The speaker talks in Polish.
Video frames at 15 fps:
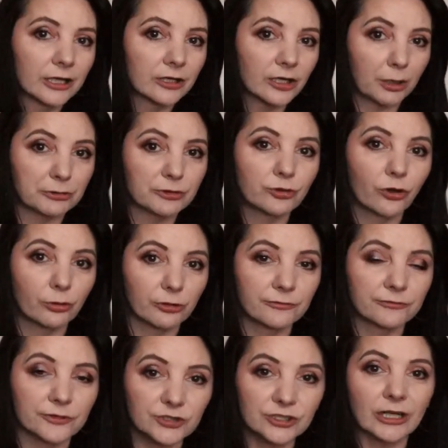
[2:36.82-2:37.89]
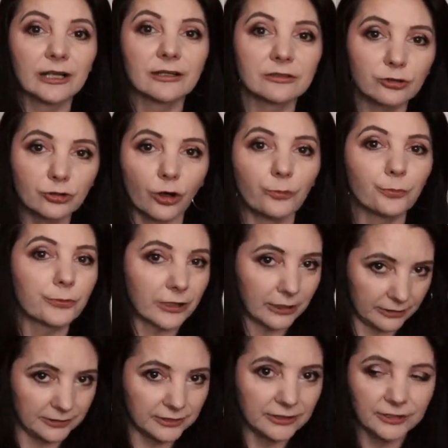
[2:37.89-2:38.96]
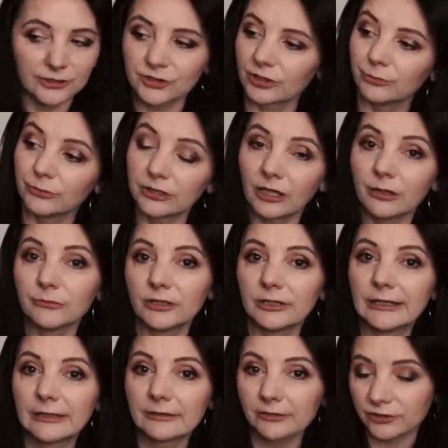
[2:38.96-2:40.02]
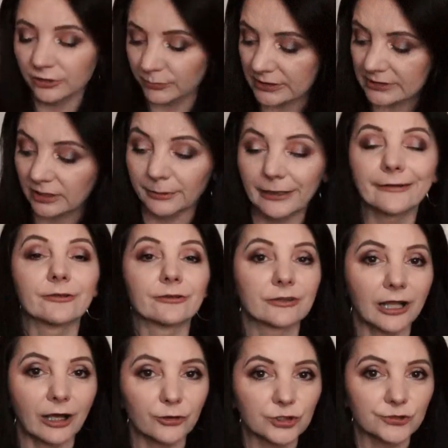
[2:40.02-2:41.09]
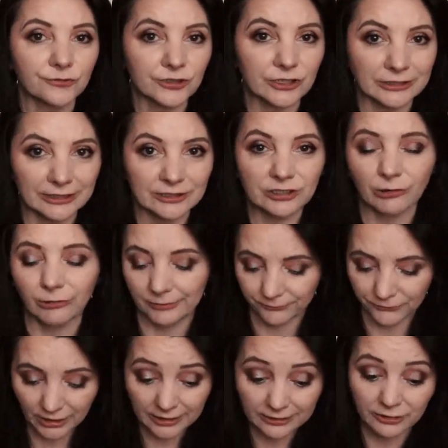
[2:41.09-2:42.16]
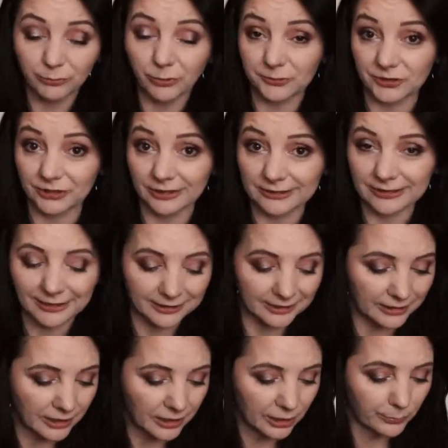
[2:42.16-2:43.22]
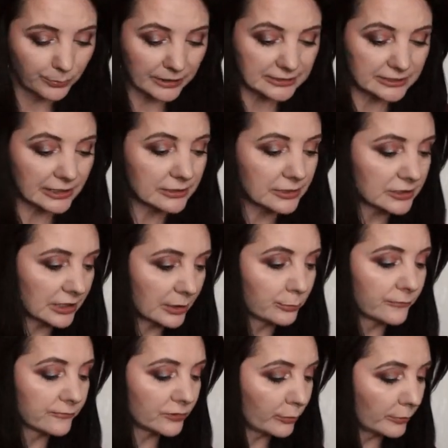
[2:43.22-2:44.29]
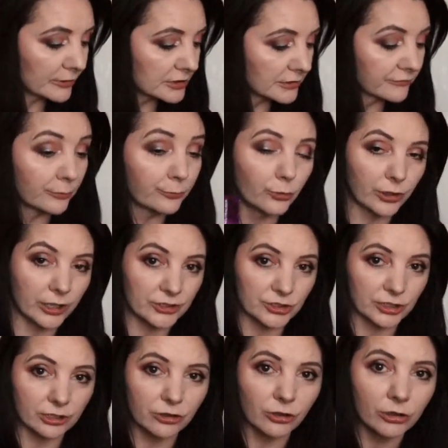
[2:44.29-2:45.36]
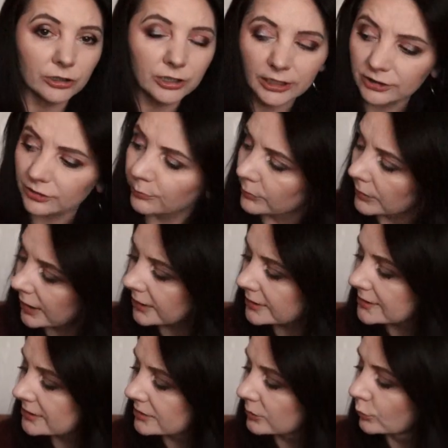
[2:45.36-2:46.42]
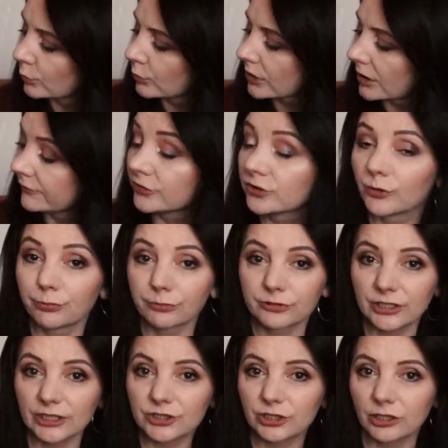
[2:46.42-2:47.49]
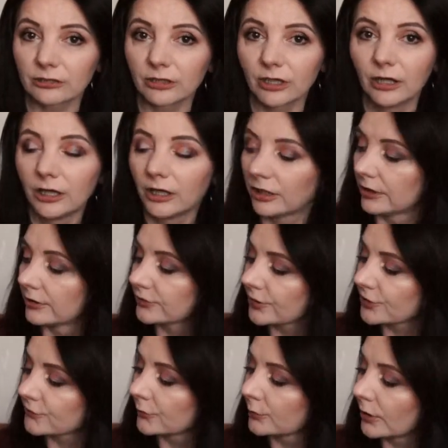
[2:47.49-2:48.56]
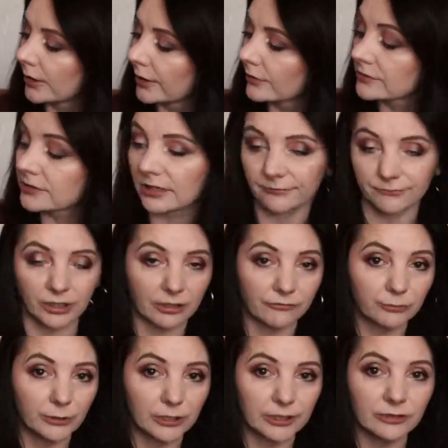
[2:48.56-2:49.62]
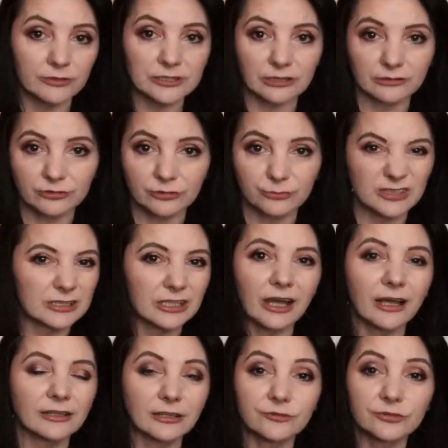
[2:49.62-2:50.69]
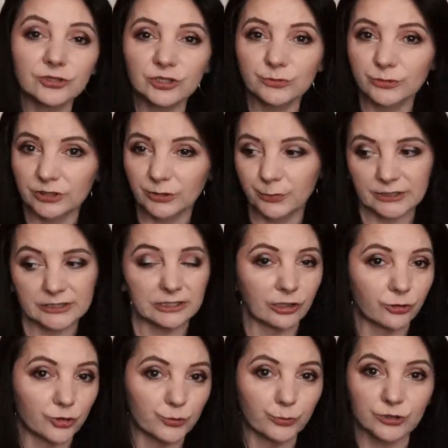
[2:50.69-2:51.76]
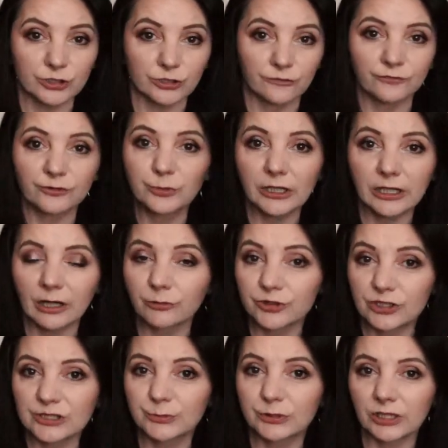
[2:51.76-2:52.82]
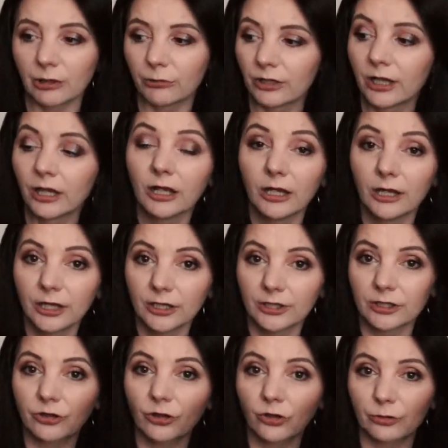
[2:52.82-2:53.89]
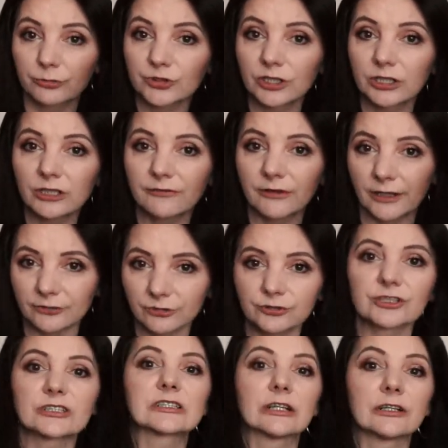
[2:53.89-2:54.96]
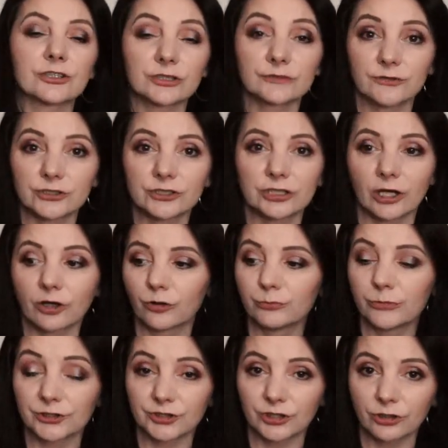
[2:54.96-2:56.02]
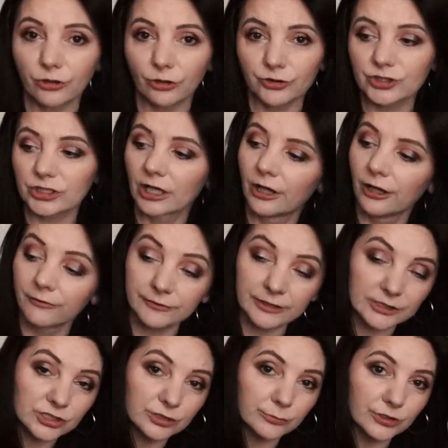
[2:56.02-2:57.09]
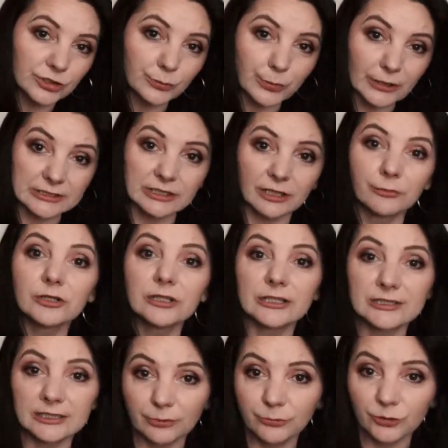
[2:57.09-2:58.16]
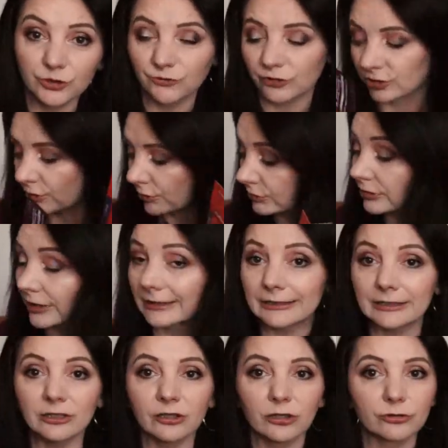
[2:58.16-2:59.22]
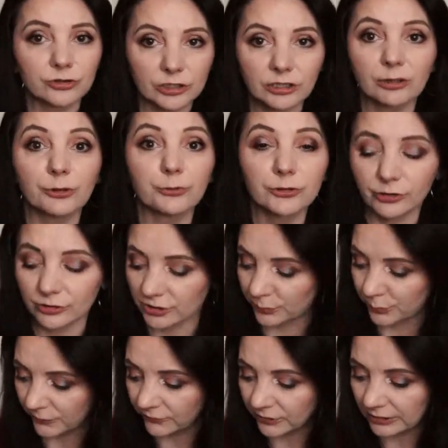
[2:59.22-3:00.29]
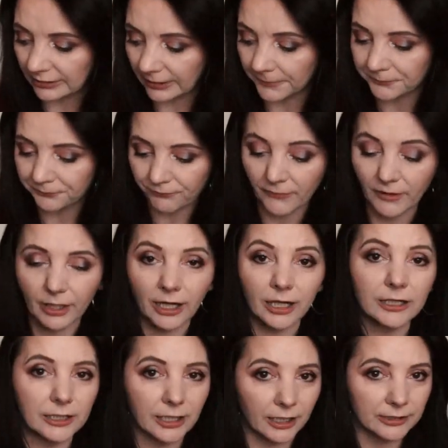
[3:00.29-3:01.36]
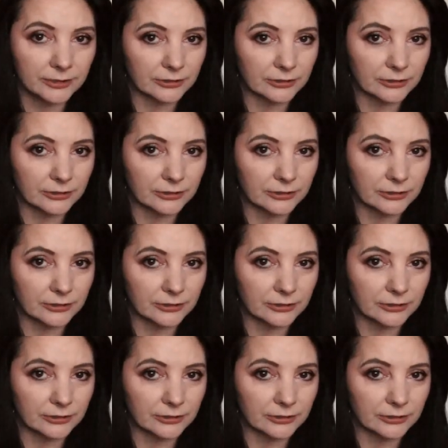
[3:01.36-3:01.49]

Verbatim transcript: hardkorowy żel, gąbka i się myjemy. Natomiast rano dla odświeżenia ciała jak najbardziej na tak. Pasta do zębów, tym razem Wam pokażę Colgate Maximum Cavity Protection, e, też wybielająca, tak, wybielająca, natomiast ja nie widzę, żeby te pasty jakoś mocno wybielały czy zmieniały e, kolor szkliwa. To też zależy, wiecie, jaką macie kość. W każdym razie pasta myje zęby, odświeża oddech i czyli robi to, co powinna ale ja